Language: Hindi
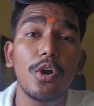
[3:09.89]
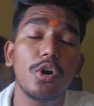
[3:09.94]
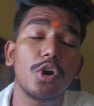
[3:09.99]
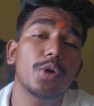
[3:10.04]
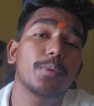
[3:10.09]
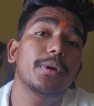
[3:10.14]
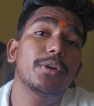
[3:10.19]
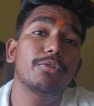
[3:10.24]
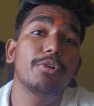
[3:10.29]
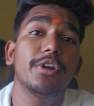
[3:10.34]

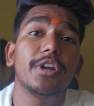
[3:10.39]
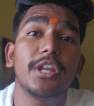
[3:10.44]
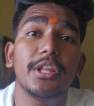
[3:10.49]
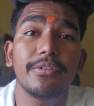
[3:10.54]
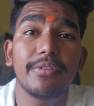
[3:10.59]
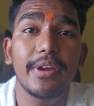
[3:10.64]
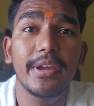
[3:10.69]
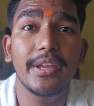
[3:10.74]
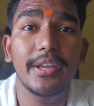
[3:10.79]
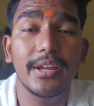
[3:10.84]
और बट ट्वेंटी
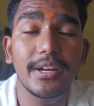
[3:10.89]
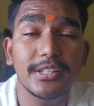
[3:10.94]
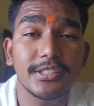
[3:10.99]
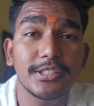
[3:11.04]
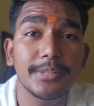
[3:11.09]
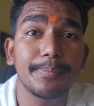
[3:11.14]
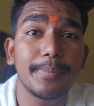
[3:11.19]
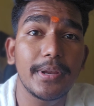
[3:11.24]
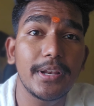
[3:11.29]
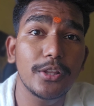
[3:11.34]
फाइव ईयर
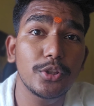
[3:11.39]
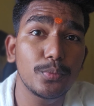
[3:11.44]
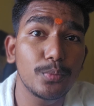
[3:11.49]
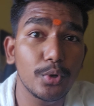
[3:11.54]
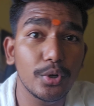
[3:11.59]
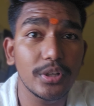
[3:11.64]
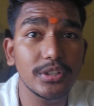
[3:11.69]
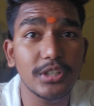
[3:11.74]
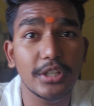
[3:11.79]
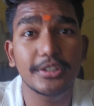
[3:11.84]
से पहले तुम
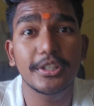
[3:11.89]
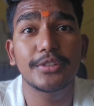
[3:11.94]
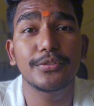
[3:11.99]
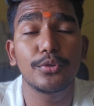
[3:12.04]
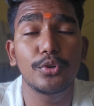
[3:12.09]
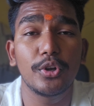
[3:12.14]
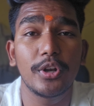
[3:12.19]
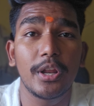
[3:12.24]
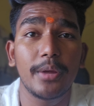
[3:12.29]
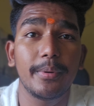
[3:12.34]
लोगों ने
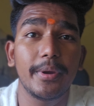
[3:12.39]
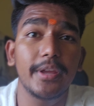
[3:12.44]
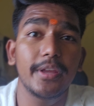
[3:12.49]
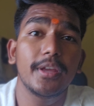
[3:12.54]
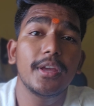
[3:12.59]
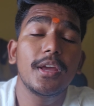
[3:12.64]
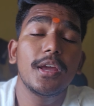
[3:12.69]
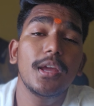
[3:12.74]
सक्सेसफुल होना है भाई